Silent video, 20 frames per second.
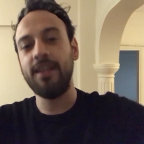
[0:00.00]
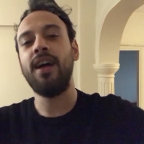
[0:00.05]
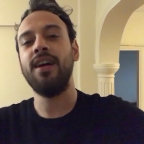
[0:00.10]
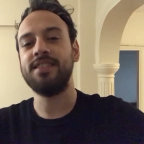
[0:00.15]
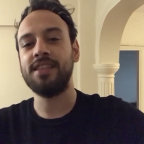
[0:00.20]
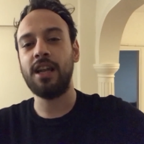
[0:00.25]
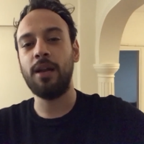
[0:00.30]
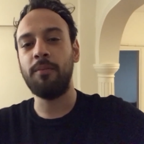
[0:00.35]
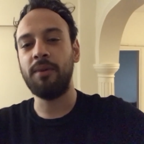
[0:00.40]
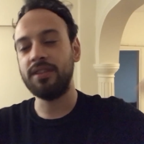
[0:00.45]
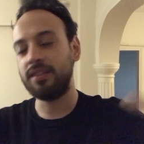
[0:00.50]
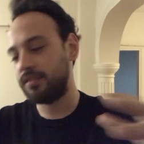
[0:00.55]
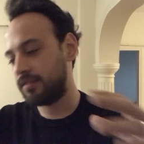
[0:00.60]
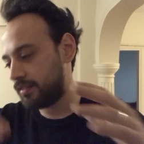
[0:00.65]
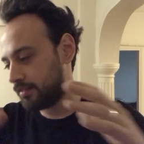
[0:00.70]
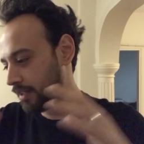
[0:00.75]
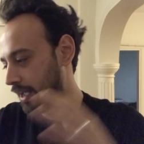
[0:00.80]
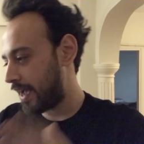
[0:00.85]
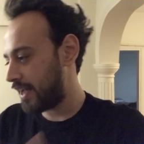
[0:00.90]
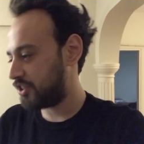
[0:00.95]

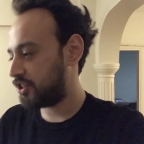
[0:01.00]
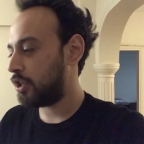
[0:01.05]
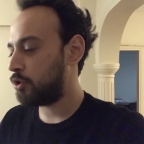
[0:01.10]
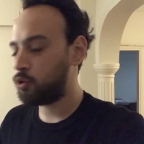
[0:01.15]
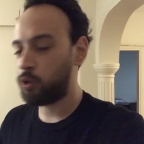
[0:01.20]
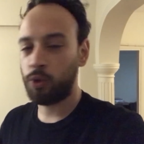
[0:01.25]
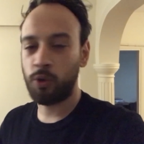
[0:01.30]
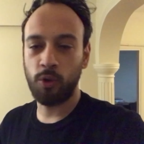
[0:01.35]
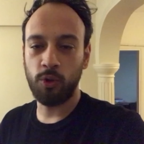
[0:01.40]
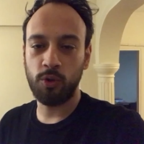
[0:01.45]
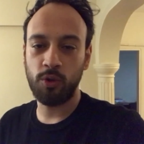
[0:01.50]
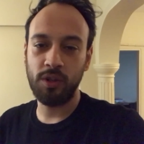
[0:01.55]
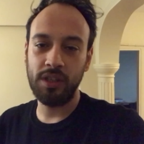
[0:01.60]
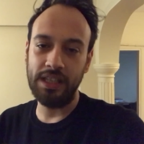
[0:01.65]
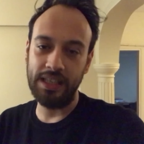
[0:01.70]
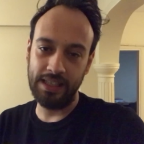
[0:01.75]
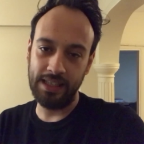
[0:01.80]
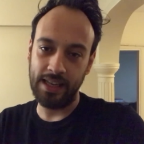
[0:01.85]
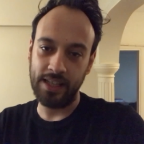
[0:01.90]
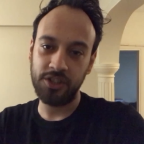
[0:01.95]
Kazanamadın. Her şey çok
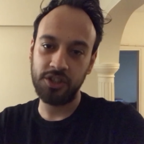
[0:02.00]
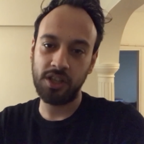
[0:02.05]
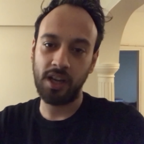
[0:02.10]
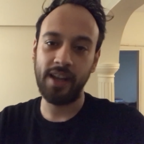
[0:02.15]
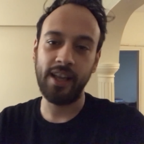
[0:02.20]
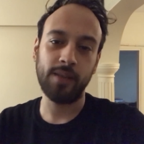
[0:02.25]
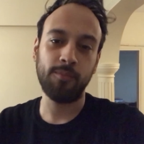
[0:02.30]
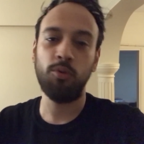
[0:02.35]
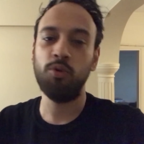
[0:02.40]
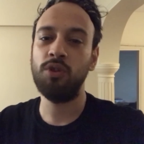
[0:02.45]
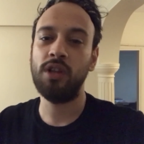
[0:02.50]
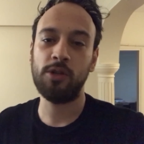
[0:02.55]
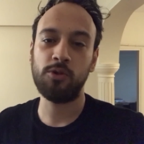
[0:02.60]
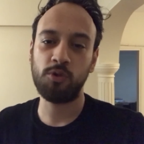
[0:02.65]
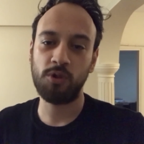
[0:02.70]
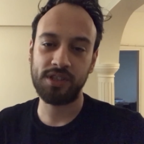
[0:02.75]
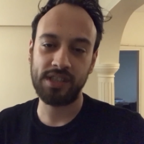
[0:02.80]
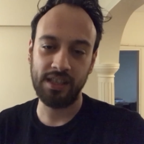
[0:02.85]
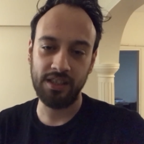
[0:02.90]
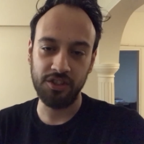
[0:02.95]
kötü, iğrenç. Hayat bundan
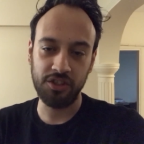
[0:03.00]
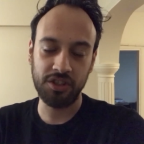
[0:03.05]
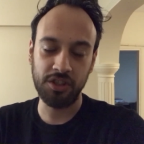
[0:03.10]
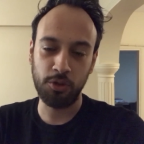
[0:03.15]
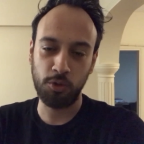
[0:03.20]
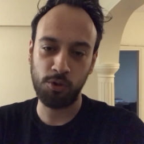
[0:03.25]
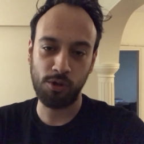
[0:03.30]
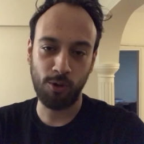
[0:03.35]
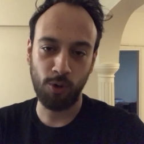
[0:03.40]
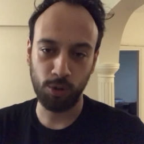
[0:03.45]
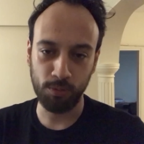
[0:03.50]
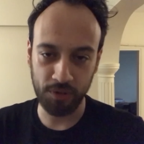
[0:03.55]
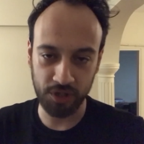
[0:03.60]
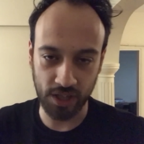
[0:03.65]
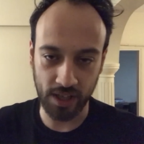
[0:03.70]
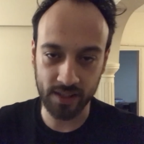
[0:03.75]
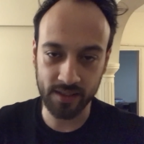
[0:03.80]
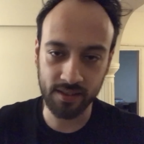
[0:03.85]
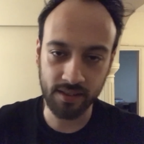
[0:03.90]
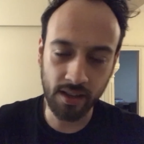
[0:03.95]
sonra senin için hiç güzel
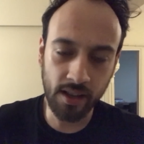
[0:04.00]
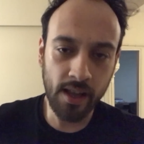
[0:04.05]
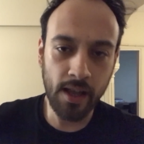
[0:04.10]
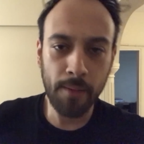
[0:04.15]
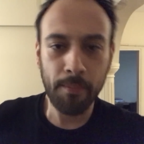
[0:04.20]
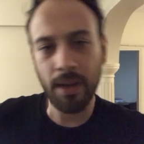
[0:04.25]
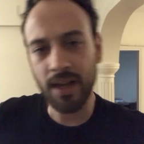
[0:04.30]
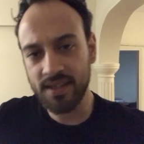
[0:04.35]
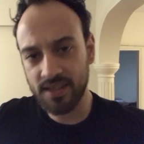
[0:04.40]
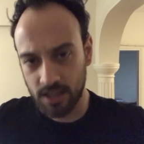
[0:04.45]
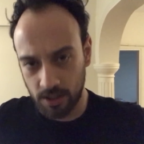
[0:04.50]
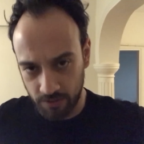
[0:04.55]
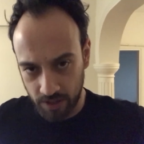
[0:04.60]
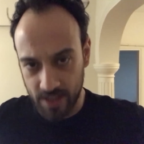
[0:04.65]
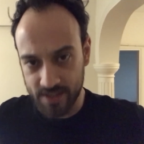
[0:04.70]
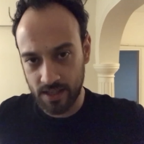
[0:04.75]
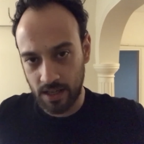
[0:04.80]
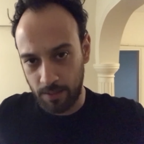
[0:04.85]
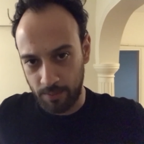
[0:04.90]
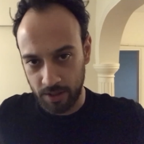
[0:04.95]
olmayacaktır. Ben
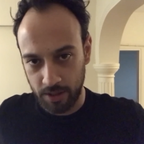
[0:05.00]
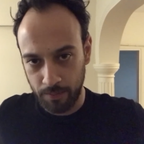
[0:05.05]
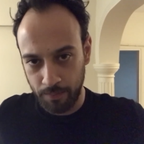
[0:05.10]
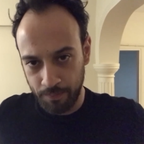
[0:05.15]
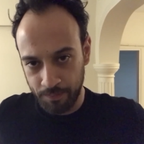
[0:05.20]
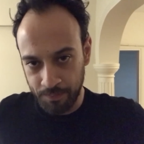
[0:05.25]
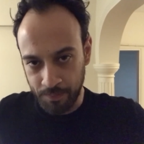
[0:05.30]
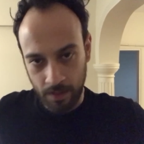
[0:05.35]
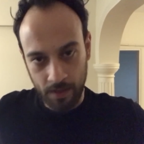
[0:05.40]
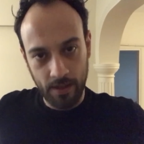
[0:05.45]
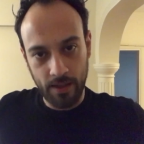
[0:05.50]
sınavı kazanamadım.